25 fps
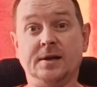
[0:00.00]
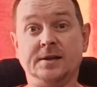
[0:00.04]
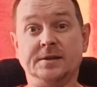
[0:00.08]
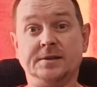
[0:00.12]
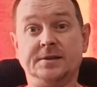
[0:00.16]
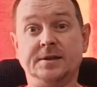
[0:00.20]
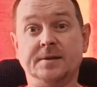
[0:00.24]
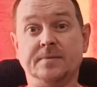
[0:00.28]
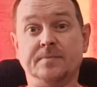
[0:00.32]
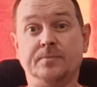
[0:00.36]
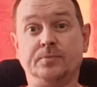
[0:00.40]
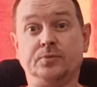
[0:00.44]

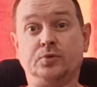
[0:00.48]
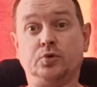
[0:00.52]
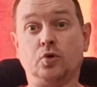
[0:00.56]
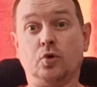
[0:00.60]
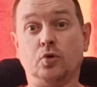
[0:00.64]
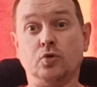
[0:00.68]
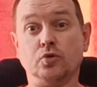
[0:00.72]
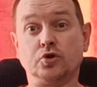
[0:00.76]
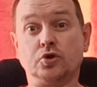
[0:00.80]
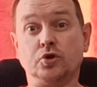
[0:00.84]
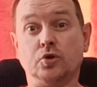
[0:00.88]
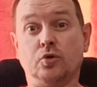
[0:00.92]
тем
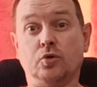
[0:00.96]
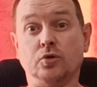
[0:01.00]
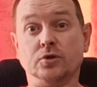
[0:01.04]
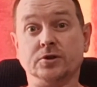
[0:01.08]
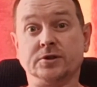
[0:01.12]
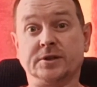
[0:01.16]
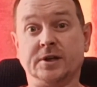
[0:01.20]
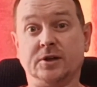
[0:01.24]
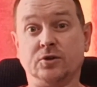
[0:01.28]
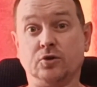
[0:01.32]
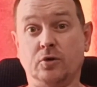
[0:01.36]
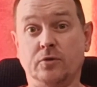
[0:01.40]
толще он
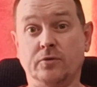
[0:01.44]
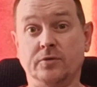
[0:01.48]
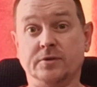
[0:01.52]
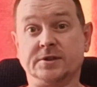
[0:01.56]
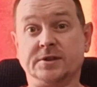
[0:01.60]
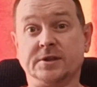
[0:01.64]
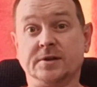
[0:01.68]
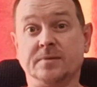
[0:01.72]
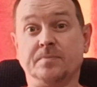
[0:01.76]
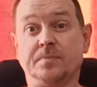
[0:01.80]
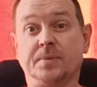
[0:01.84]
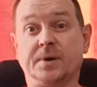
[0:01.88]

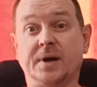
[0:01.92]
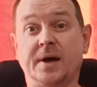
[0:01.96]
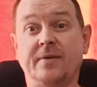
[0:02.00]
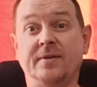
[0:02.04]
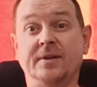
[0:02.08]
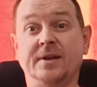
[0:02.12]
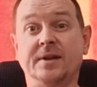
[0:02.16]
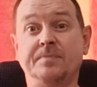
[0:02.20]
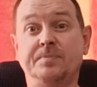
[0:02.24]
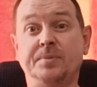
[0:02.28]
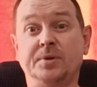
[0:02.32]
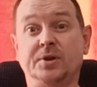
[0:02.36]
становится.
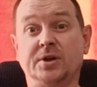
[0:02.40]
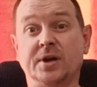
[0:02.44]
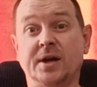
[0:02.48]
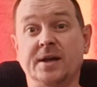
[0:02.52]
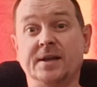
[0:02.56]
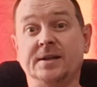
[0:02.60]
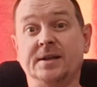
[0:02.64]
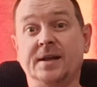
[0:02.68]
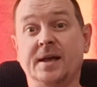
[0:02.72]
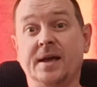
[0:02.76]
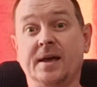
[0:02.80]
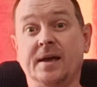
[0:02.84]
Правильное
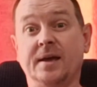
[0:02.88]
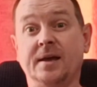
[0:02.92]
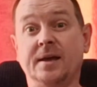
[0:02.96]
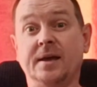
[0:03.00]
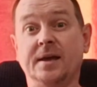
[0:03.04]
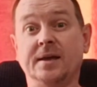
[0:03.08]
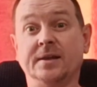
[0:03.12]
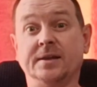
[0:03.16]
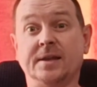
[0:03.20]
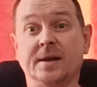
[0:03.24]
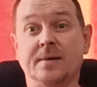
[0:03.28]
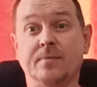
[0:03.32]
питание для
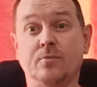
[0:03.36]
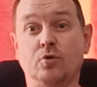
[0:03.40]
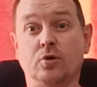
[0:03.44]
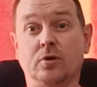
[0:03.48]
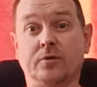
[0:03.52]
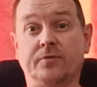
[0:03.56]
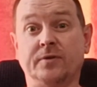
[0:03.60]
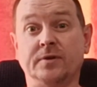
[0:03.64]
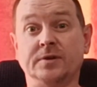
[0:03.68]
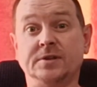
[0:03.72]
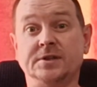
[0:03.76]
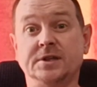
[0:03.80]

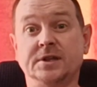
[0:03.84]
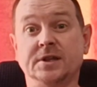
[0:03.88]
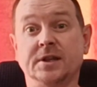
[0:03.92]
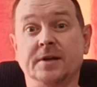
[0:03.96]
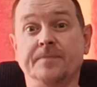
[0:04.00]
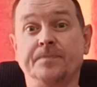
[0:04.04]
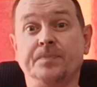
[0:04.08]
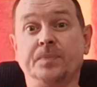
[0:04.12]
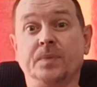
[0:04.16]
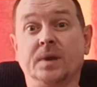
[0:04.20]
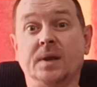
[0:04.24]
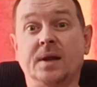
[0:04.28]
эндоморфа –
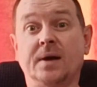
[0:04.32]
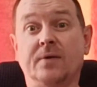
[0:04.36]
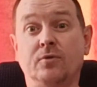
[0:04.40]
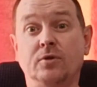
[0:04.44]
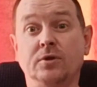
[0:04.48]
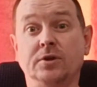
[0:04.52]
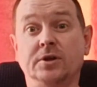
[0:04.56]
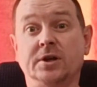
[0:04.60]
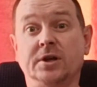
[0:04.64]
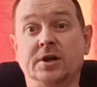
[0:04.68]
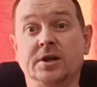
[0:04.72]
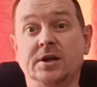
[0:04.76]
дело
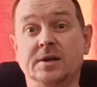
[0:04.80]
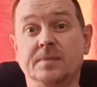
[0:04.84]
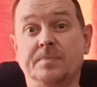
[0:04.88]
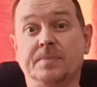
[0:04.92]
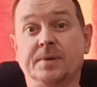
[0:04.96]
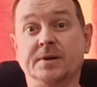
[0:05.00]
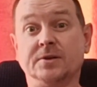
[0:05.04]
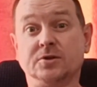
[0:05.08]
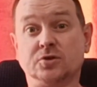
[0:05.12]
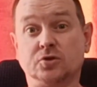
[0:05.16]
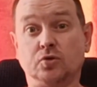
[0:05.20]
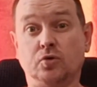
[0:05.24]
довольно-таки
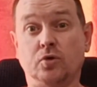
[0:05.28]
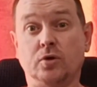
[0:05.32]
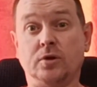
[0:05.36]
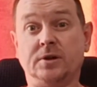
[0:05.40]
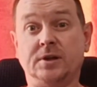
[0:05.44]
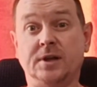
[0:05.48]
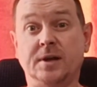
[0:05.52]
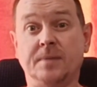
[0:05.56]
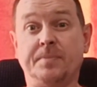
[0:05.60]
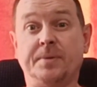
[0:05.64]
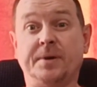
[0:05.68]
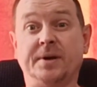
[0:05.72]
непростое.
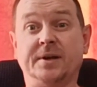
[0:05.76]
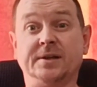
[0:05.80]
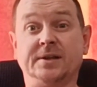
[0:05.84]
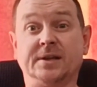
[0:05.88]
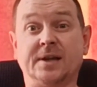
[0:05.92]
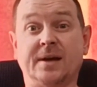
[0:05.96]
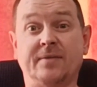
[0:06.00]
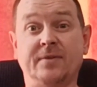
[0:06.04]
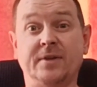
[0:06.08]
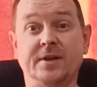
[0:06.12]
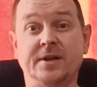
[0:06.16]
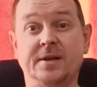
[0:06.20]
Для
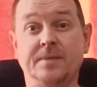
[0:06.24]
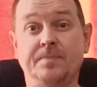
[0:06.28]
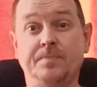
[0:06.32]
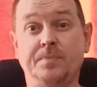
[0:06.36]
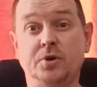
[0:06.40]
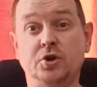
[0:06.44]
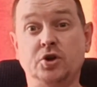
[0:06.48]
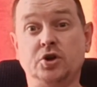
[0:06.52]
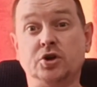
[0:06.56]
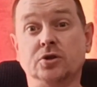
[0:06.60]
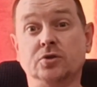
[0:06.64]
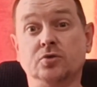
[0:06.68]
приготовления
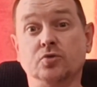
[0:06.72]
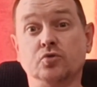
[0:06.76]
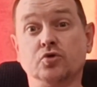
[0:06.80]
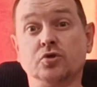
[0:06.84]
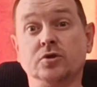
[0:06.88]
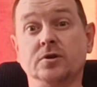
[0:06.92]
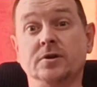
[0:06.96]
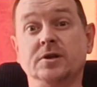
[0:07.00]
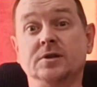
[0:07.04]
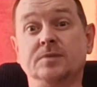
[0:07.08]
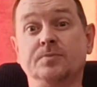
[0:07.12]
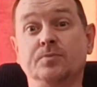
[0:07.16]
пищи
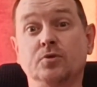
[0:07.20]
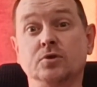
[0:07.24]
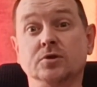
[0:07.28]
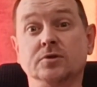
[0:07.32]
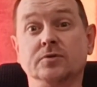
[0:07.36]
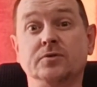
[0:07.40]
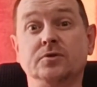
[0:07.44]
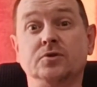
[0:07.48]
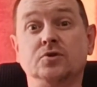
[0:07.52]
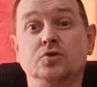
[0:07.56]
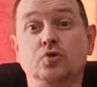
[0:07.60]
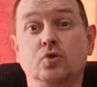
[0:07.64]
нужно
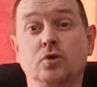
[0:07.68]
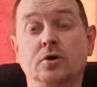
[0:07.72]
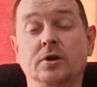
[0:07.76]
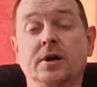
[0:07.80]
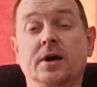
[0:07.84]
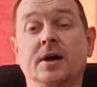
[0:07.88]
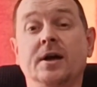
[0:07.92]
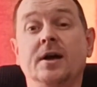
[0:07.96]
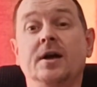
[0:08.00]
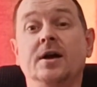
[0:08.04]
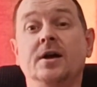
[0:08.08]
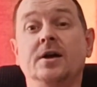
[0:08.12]
использовать только